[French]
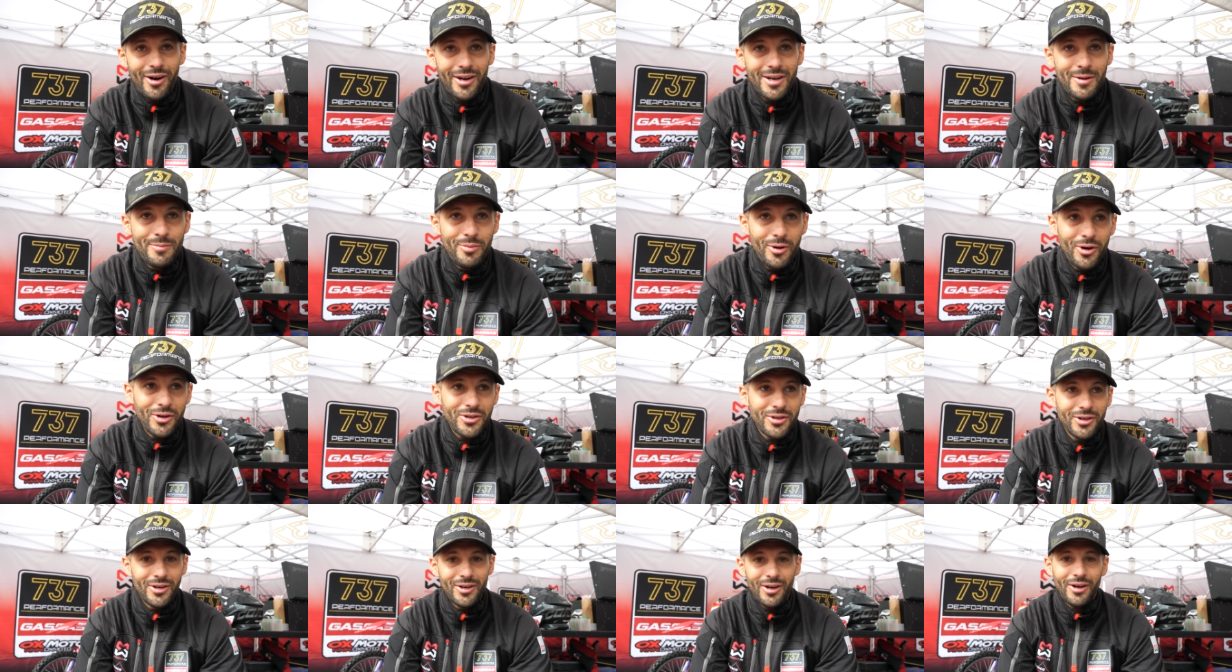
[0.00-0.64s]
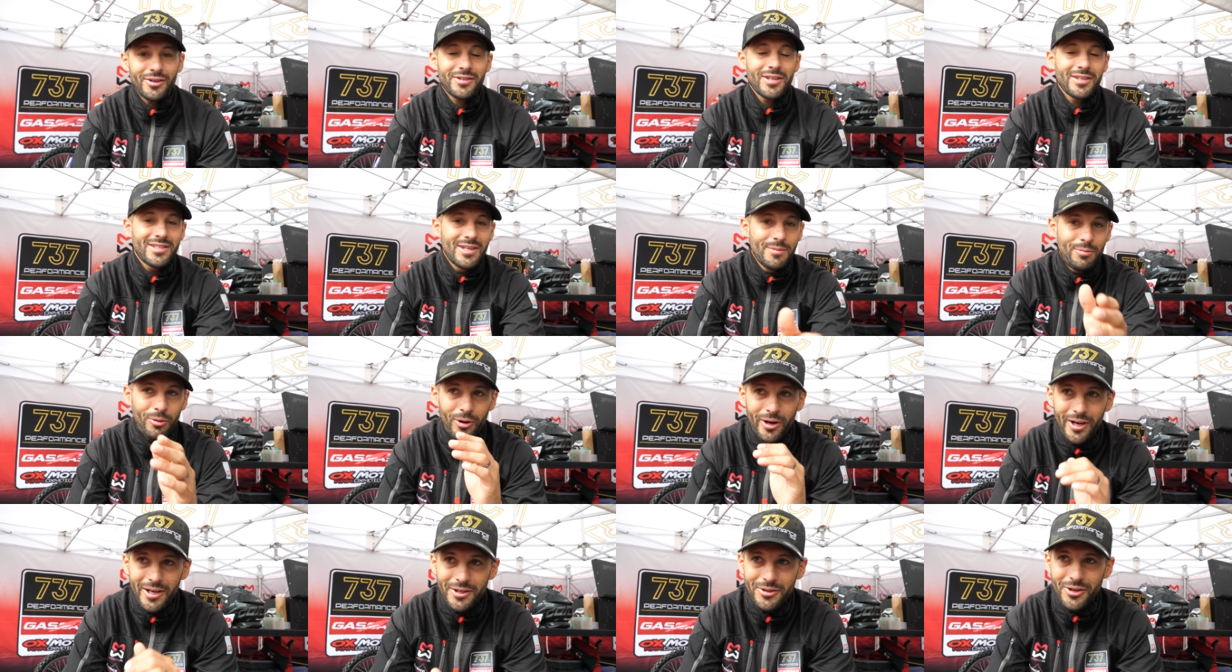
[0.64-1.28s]
à l'époque, alors ça c'est
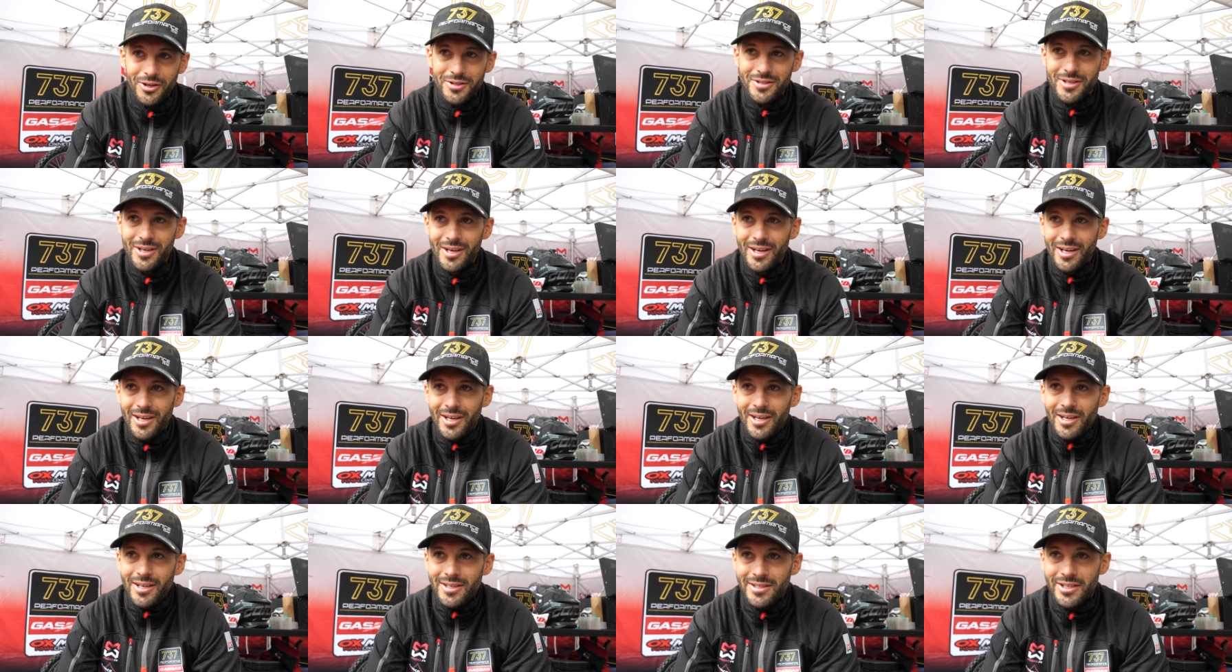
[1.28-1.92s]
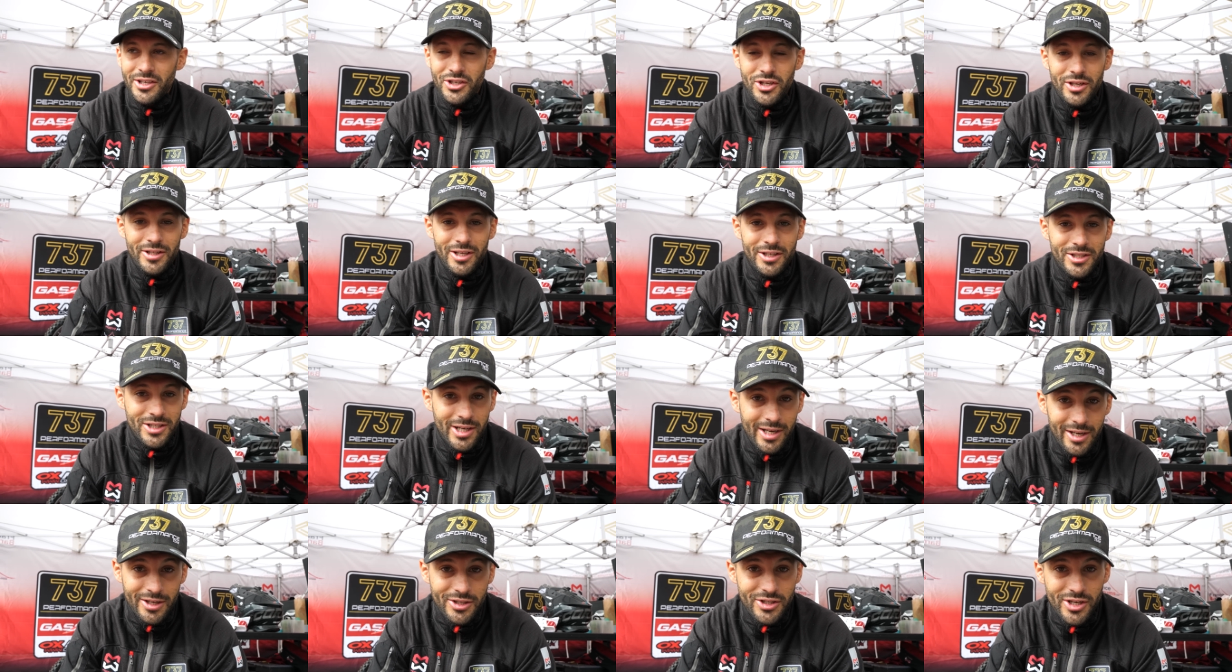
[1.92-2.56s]
pour l'anecdote, c'est que j'étais
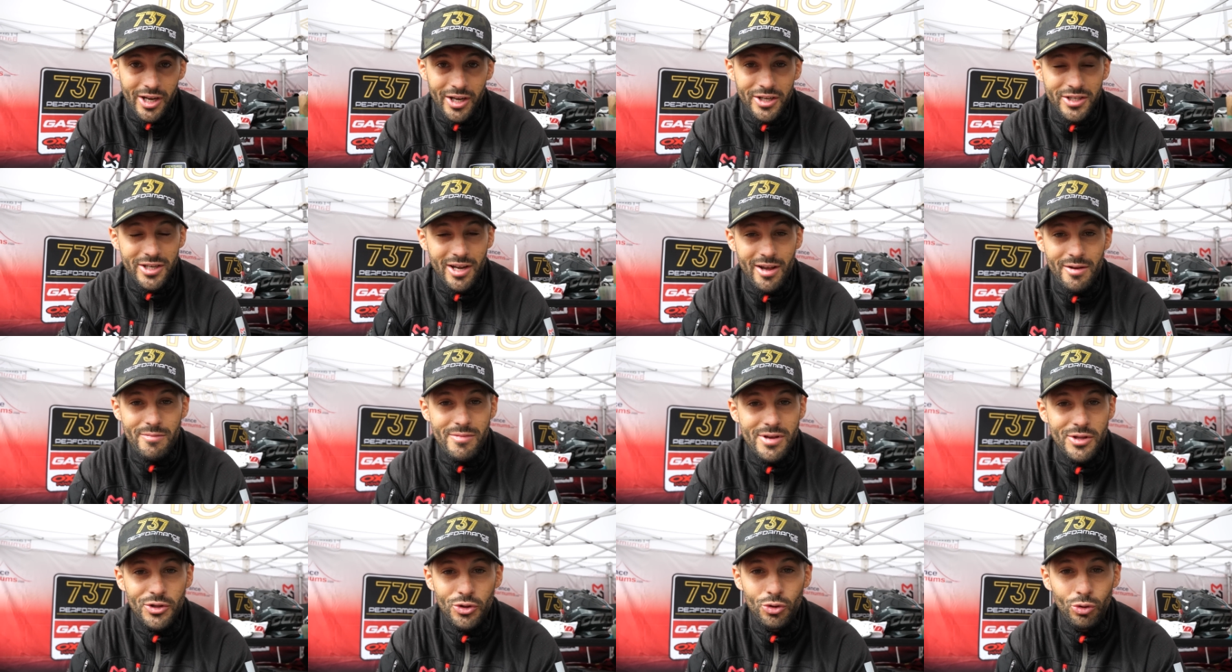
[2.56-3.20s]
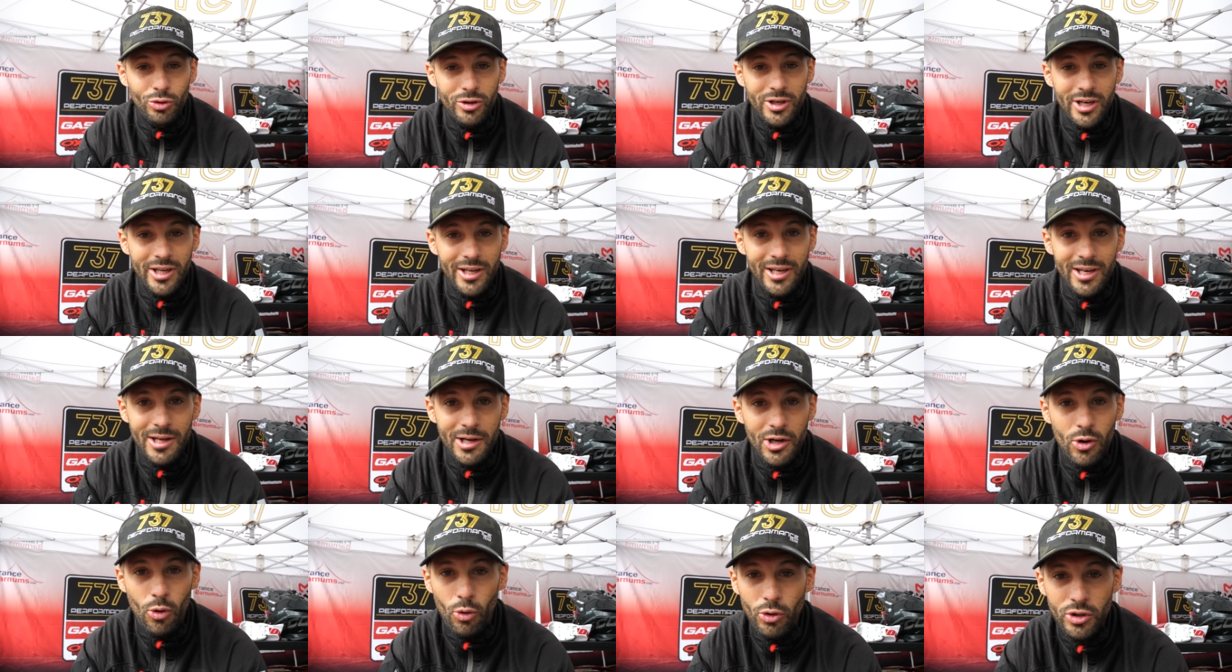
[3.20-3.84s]
challenger et j'avais mis toutes les,
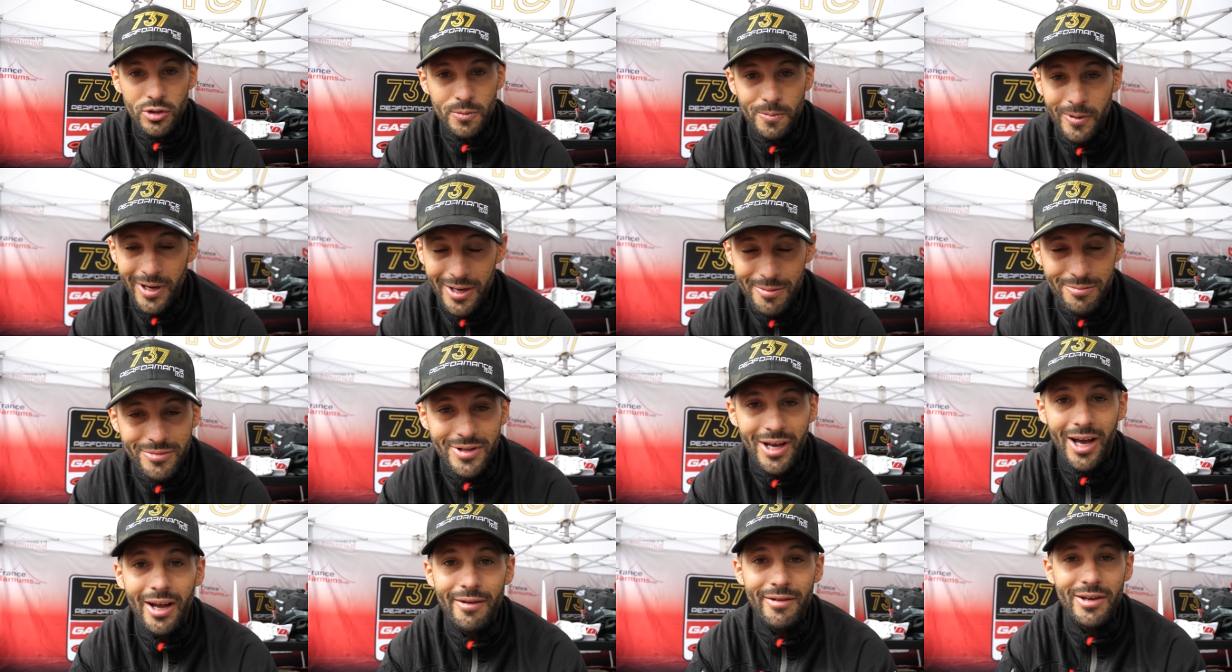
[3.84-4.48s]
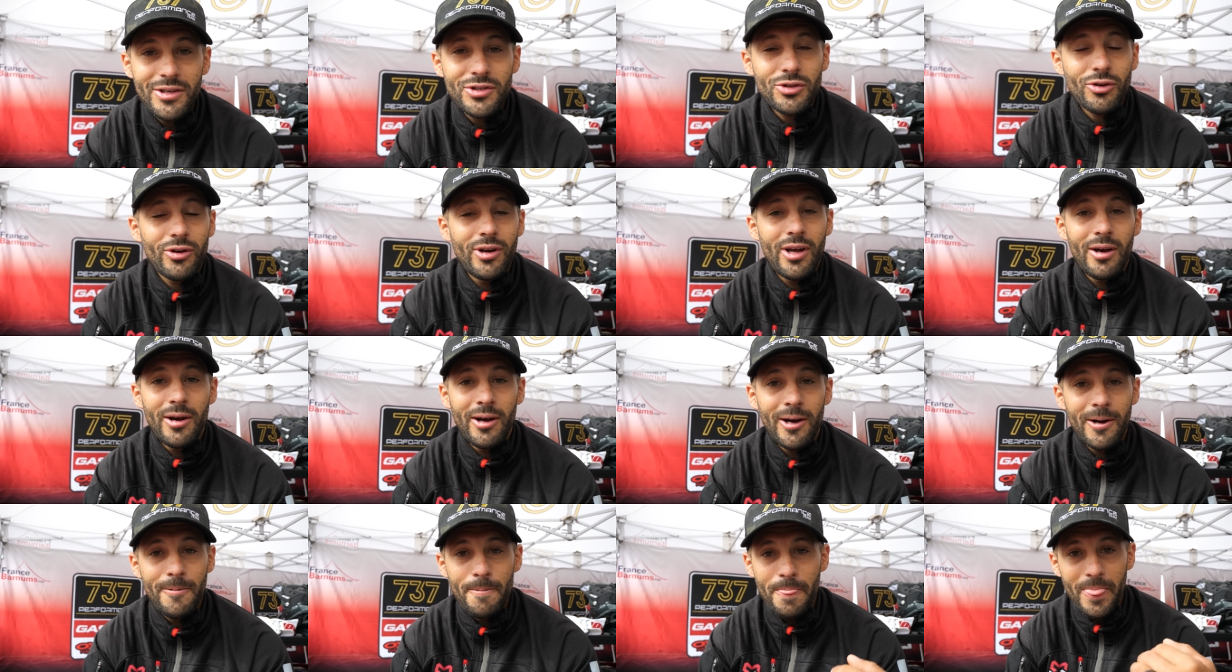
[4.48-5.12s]
grosses primes d'arrivée sur
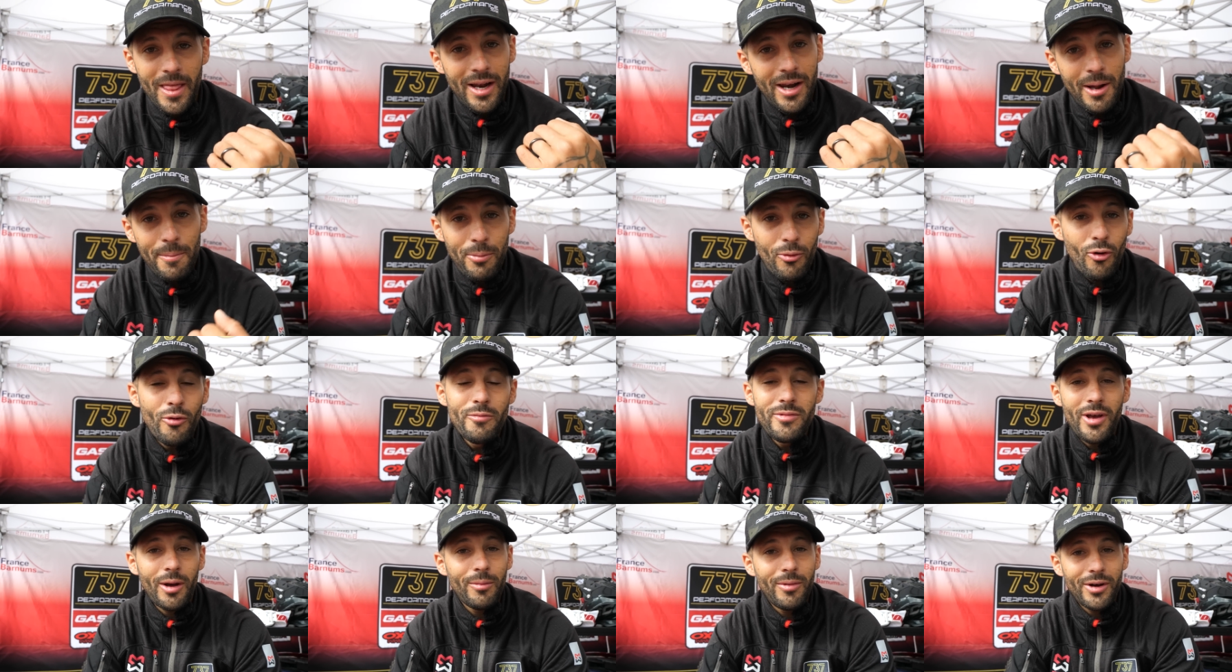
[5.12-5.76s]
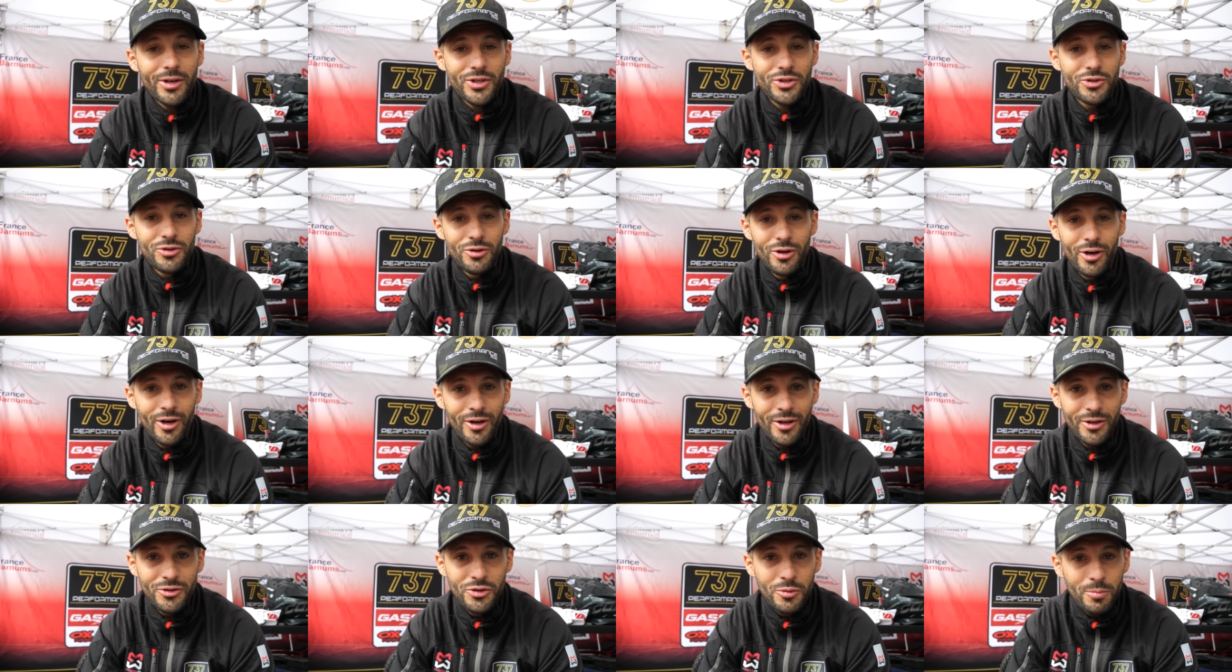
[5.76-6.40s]
la, première marche du,
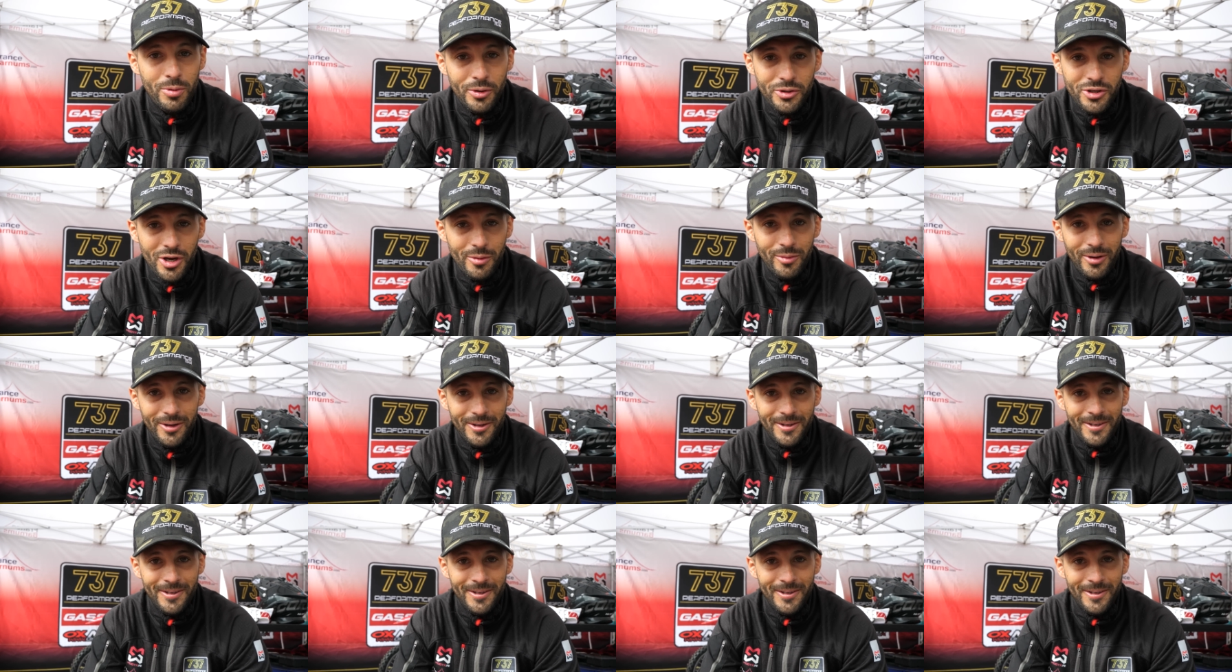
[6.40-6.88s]
euh, podium.